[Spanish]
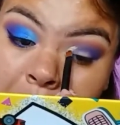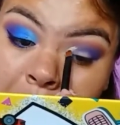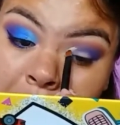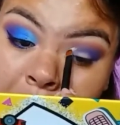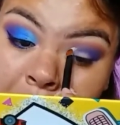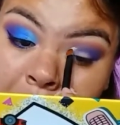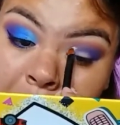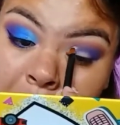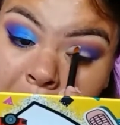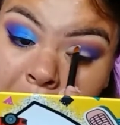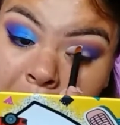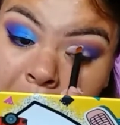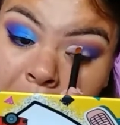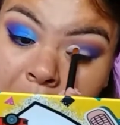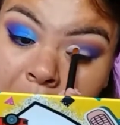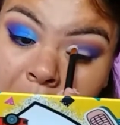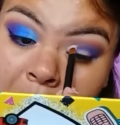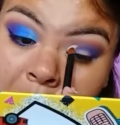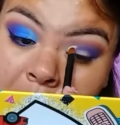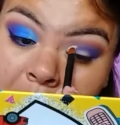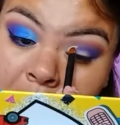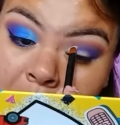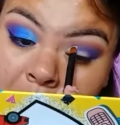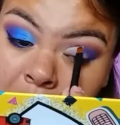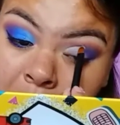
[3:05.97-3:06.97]

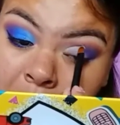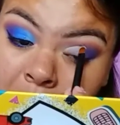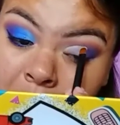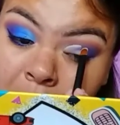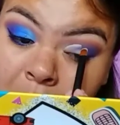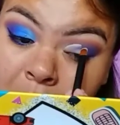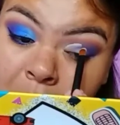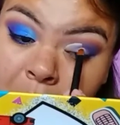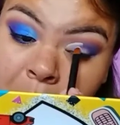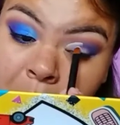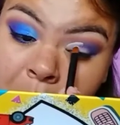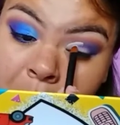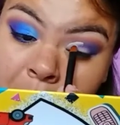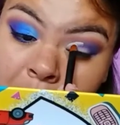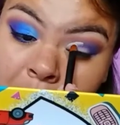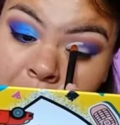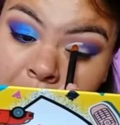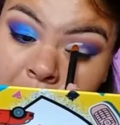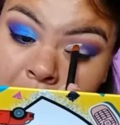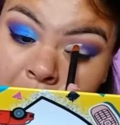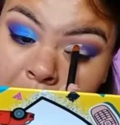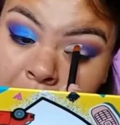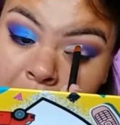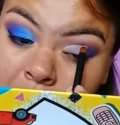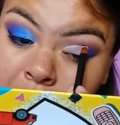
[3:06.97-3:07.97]
para
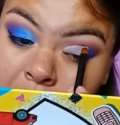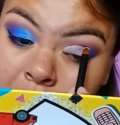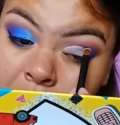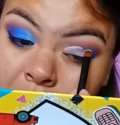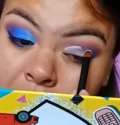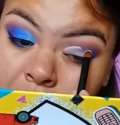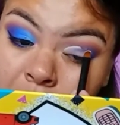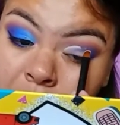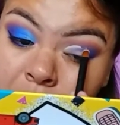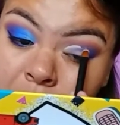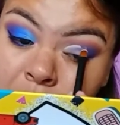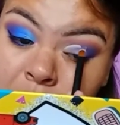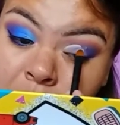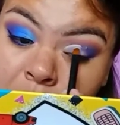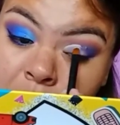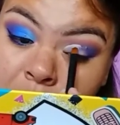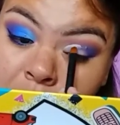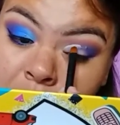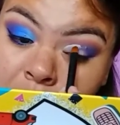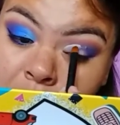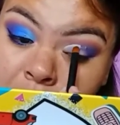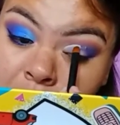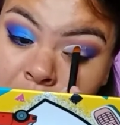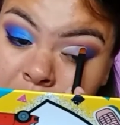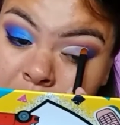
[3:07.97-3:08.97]
poner los
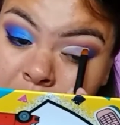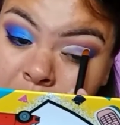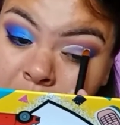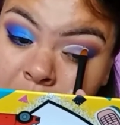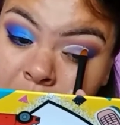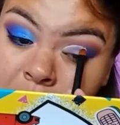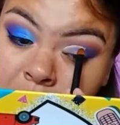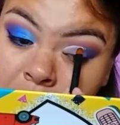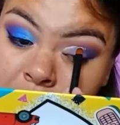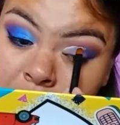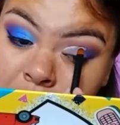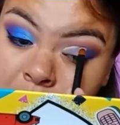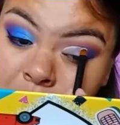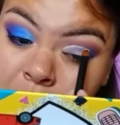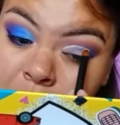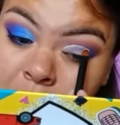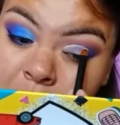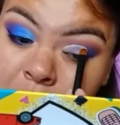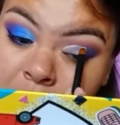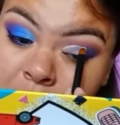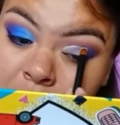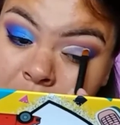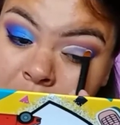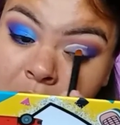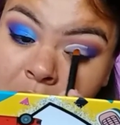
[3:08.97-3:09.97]
tonos azules
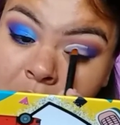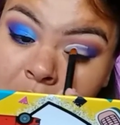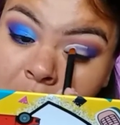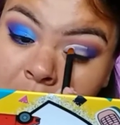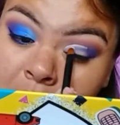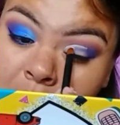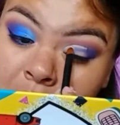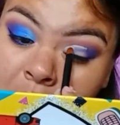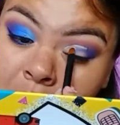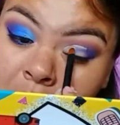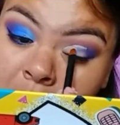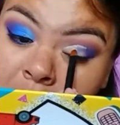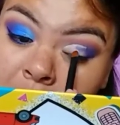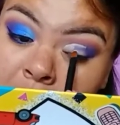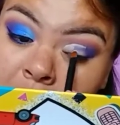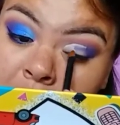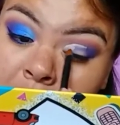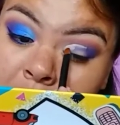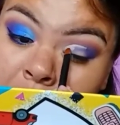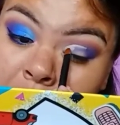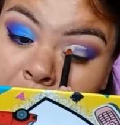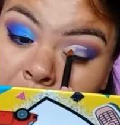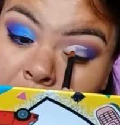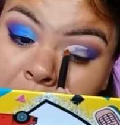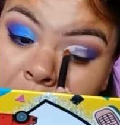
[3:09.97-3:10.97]
ya que
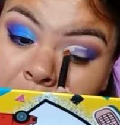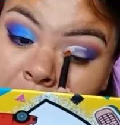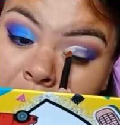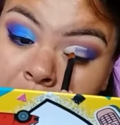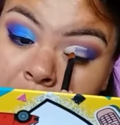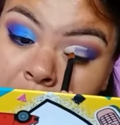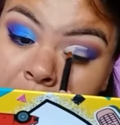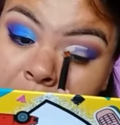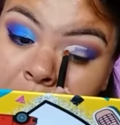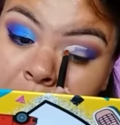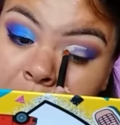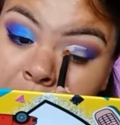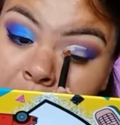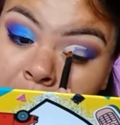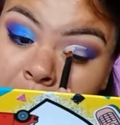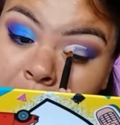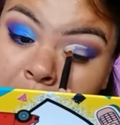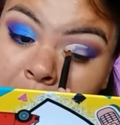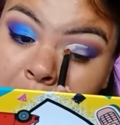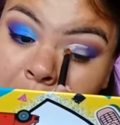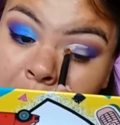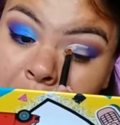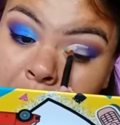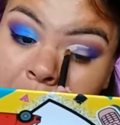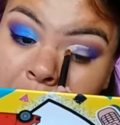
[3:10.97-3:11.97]
voy a,
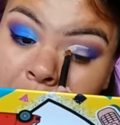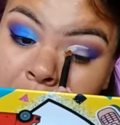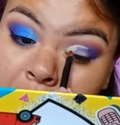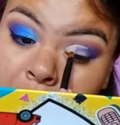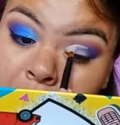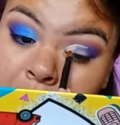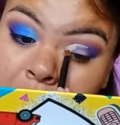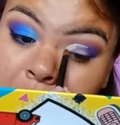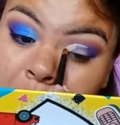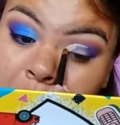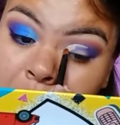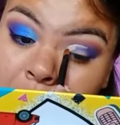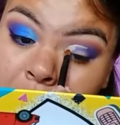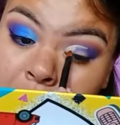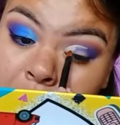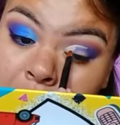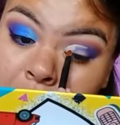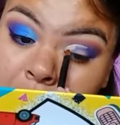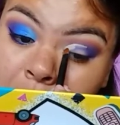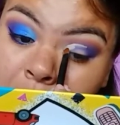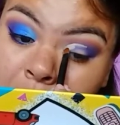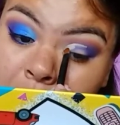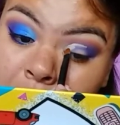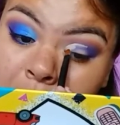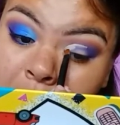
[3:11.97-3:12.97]
poner un
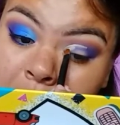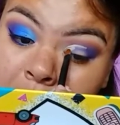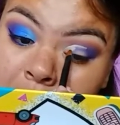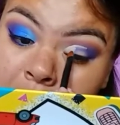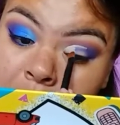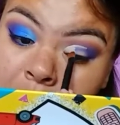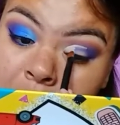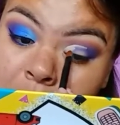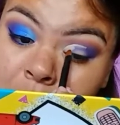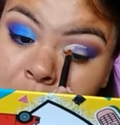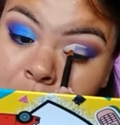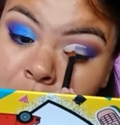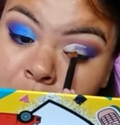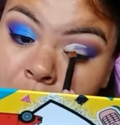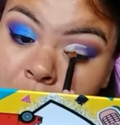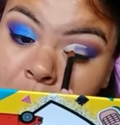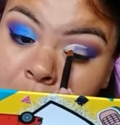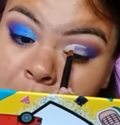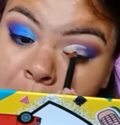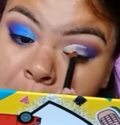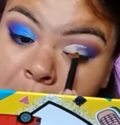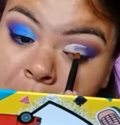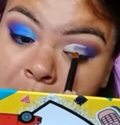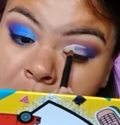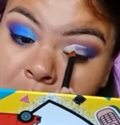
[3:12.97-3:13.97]
tono azul
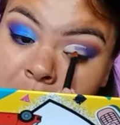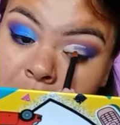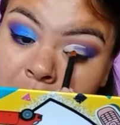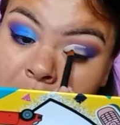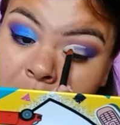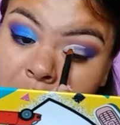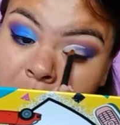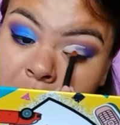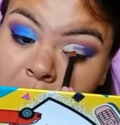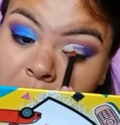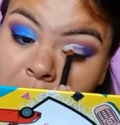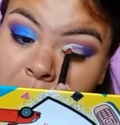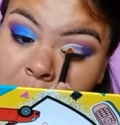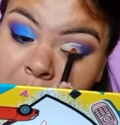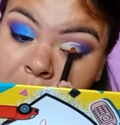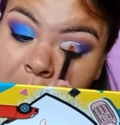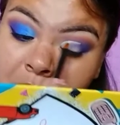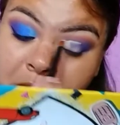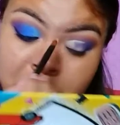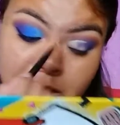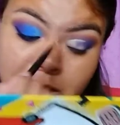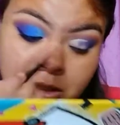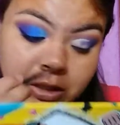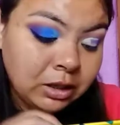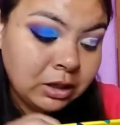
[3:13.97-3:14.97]
bastante
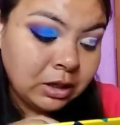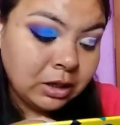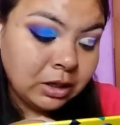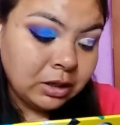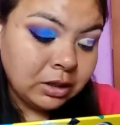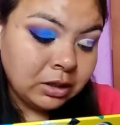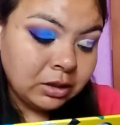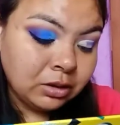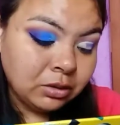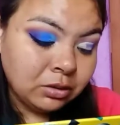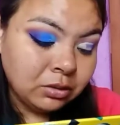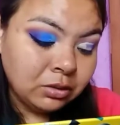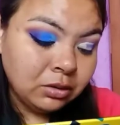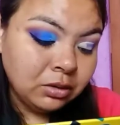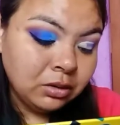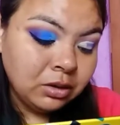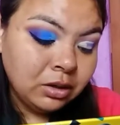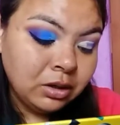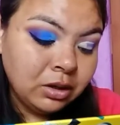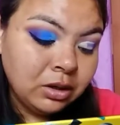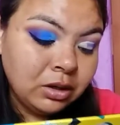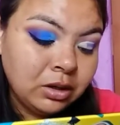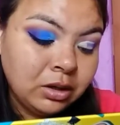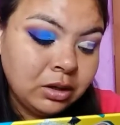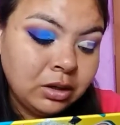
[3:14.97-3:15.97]
bastante clarito
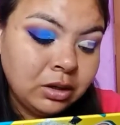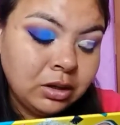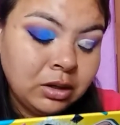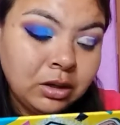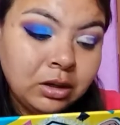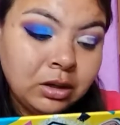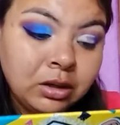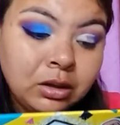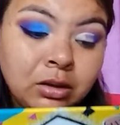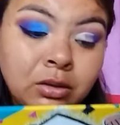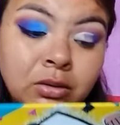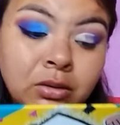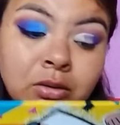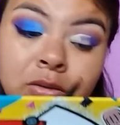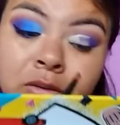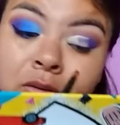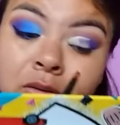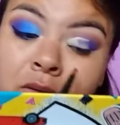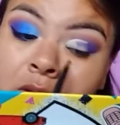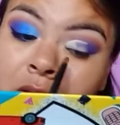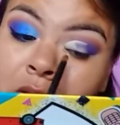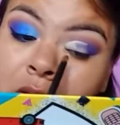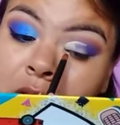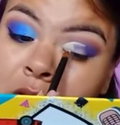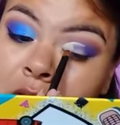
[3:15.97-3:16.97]

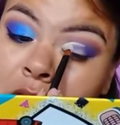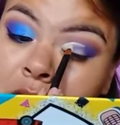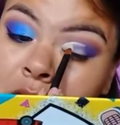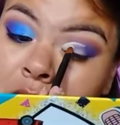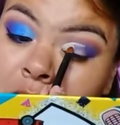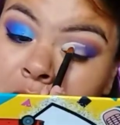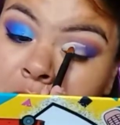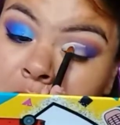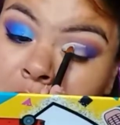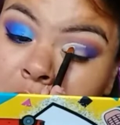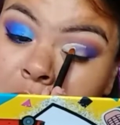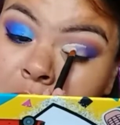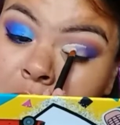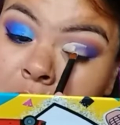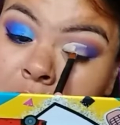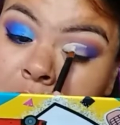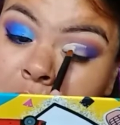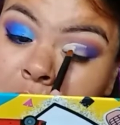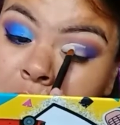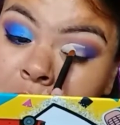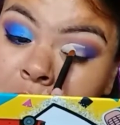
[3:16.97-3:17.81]
entonces quiero